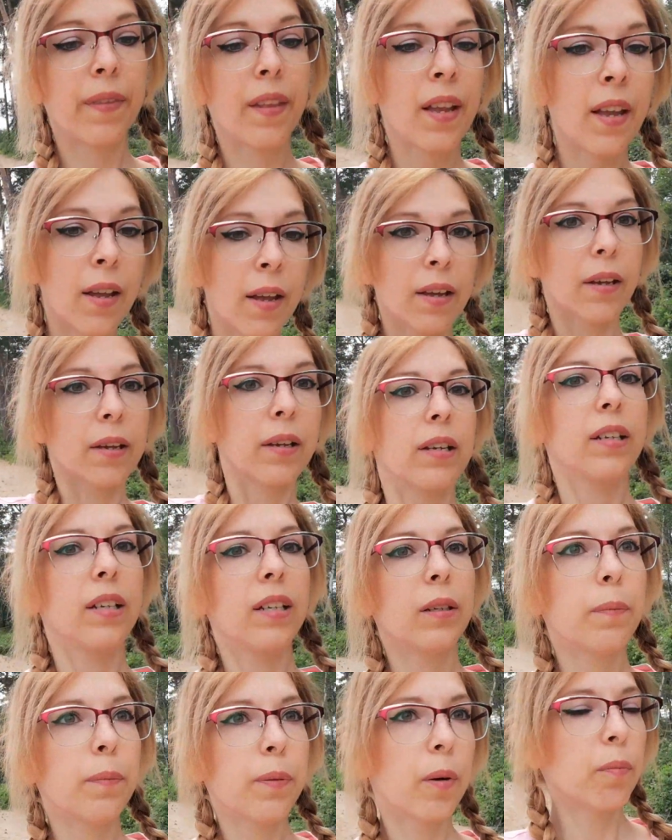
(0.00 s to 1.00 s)
Però c'è
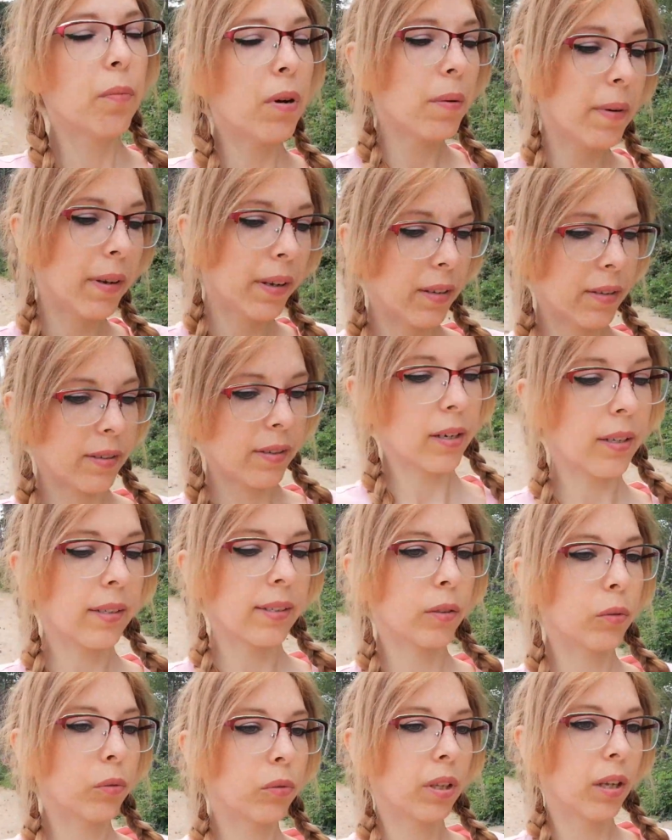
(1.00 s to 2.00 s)
sabbia. Il problema è che si
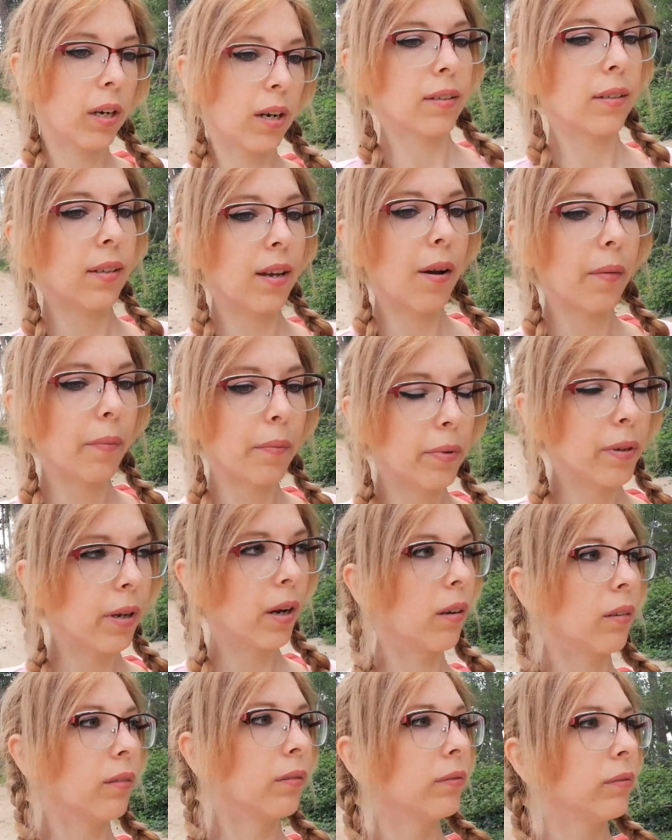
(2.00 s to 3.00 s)
alza tutta la
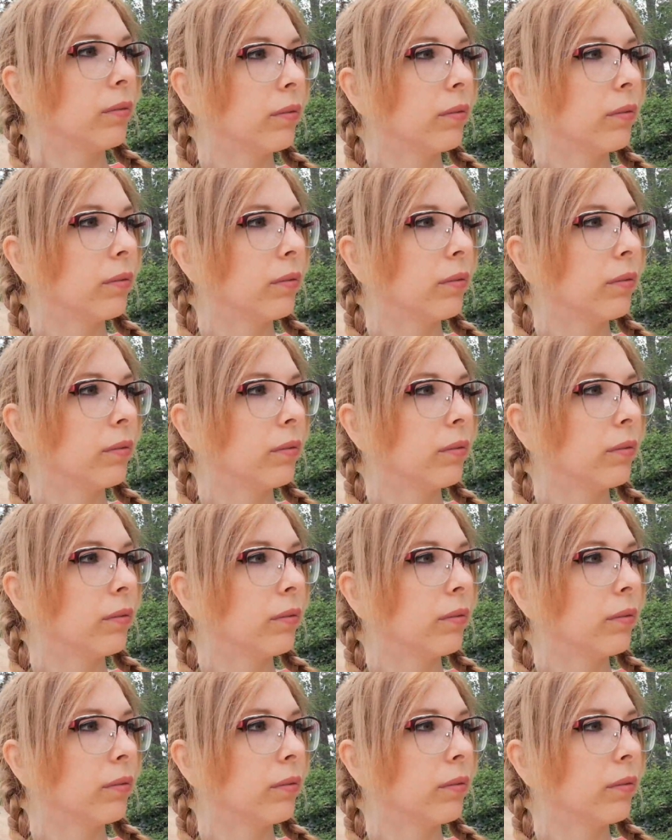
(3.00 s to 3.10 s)
sabbia.